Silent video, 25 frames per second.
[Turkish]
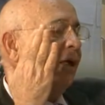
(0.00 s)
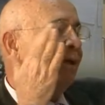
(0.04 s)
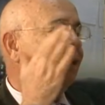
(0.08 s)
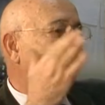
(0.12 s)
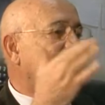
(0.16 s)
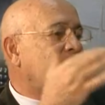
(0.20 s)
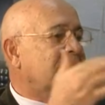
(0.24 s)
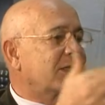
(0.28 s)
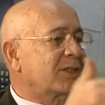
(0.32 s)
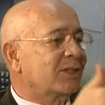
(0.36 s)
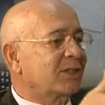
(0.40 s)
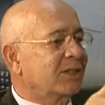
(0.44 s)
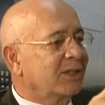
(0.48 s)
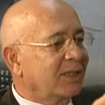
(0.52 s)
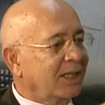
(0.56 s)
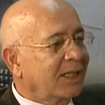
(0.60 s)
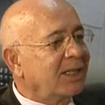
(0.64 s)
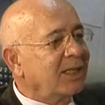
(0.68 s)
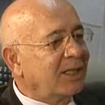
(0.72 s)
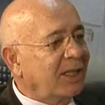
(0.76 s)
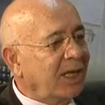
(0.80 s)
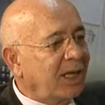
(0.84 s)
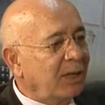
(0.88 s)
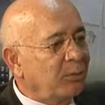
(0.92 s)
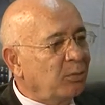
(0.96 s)
halk
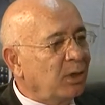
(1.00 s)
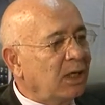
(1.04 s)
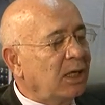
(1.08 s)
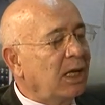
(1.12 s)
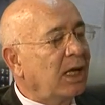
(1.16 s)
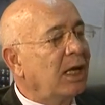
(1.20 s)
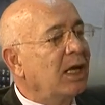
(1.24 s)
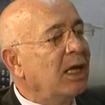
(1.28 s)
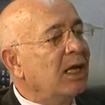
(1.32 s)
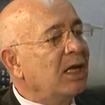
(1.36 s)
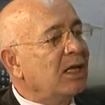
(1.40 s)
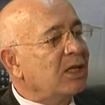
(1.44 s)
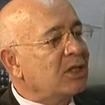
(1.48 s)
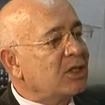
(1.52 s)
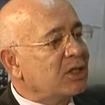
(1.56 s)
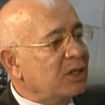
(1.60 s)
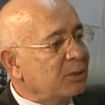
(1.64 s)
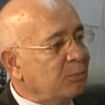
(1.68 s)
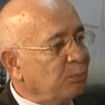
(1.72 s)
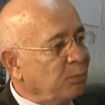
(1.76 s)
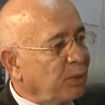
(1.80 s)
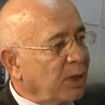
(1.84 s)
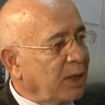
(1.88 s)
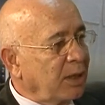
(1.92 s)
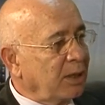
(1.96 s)
arasındaki deyimiyle
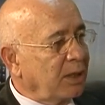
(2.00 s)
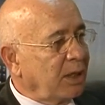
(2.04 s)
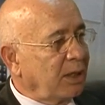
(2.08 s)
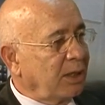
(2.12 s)
zımpara